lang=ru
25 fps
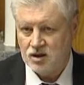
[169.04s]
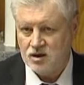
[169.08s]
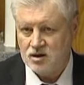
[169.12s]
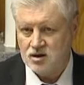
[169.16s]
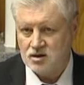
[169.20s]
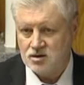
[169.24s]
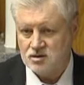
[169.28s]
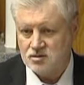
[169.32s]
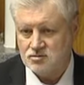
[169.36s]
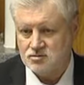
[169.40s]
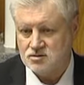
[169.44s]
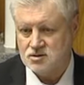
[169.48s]

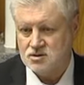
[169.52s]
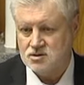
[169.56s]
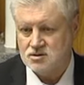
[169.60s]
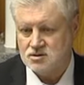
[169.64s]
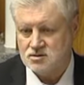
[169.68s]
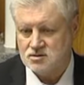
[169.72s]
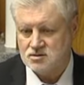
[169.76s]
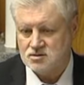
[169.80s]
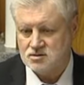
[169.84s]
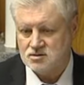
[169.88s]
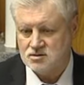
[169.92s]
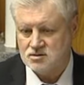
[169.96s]
э, вот
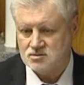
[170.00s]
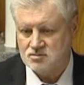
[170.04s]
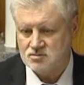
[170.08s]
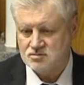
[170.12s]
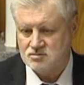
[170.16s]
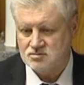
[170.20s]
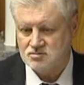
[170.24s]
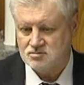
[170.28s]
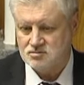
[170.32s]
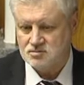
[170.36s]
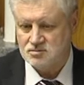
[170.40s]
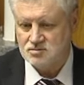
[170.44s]
э,
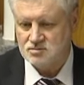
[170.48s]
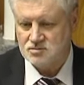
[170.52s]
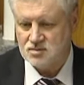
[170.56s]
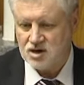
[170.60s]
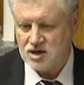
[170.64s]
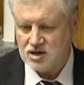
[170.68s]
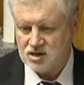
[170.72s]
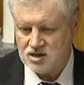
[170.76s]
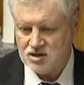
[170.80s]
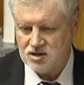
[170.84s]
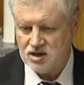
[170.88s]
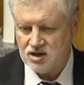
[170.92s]

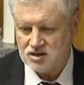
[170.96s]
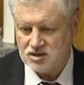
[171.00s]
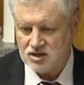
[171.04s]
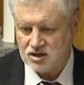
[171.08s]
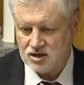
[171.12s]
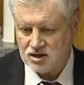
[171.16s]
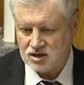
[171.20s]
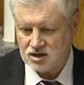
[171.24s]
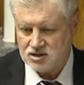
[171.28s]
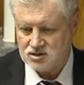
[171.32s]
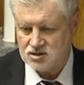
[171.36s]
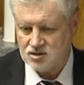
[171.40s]
мои
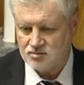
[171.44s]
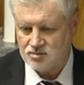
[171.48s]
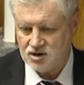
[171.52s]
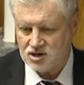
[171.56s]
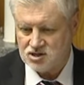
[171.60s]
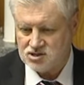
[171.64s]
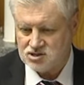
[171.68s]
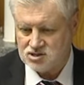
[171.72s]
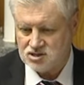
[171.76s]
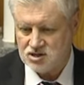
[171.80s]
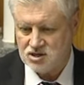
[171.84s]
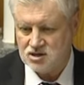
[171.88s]
неоднократные
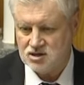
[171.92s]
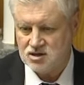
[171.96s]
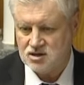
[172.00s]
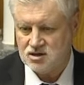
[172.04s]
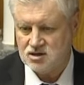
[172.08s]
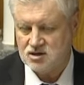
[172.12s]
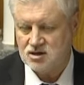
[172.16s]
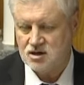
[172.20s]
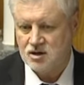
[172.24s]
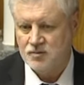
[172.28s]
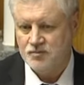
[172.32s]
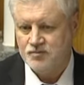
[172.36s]

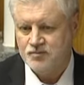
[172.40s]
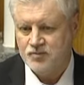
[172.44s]
обращения,